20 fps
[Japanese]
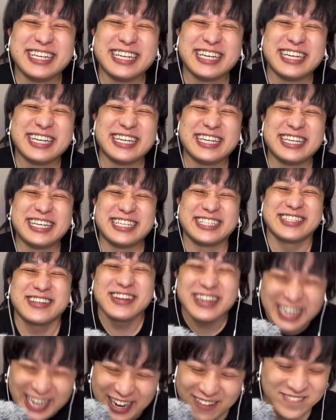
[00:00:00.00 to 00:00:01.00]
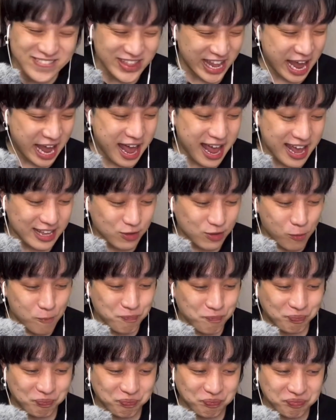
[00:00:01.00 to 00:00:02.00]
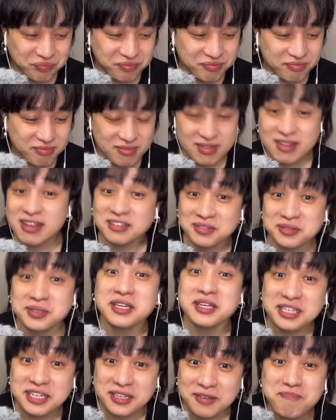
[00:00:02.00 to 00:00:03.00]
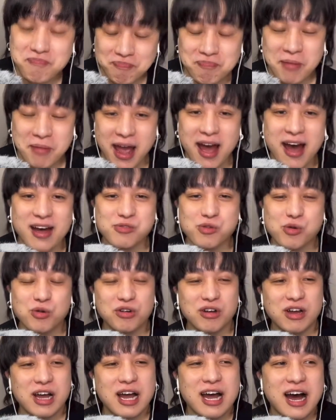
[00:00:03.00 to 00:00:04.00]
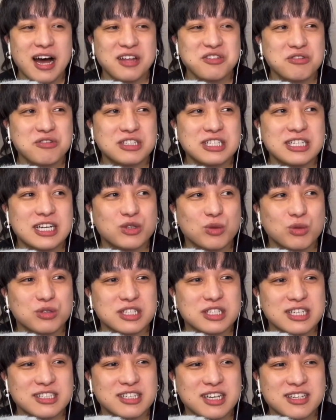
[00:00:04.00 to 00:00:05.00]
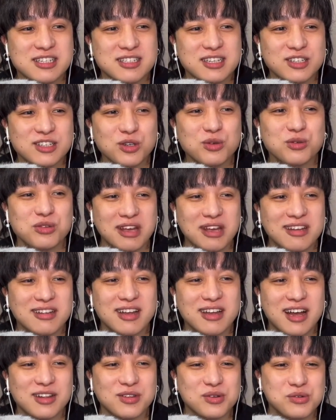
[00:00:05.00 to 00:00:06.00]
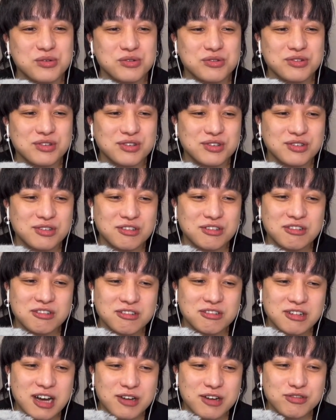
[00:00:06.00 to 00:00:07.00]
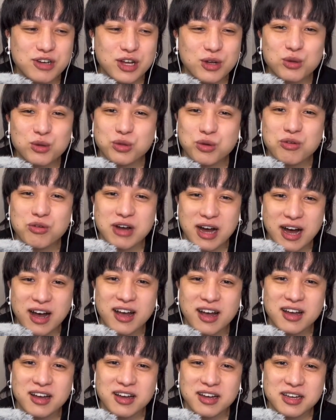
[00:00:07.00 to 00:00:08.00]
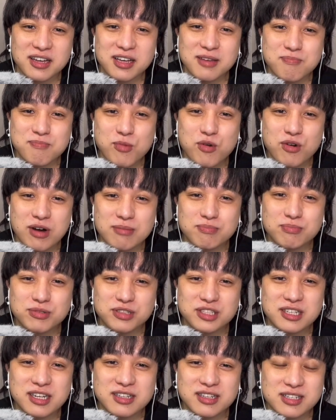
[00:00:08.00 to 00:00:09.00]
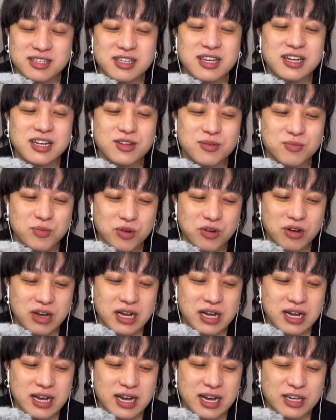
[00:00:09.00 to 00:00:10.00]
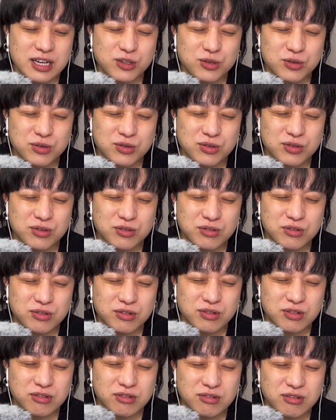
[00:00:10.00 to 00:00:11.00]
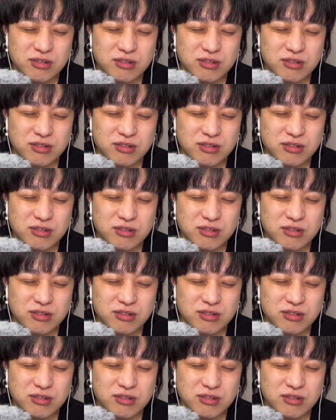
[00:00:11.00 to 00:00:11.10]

えー、それから、あの、さっき、あの、あの、ちらっとお伝えしたんですが、今日ね、あの、アフレコ動画一本アップしたんですけれども、あの、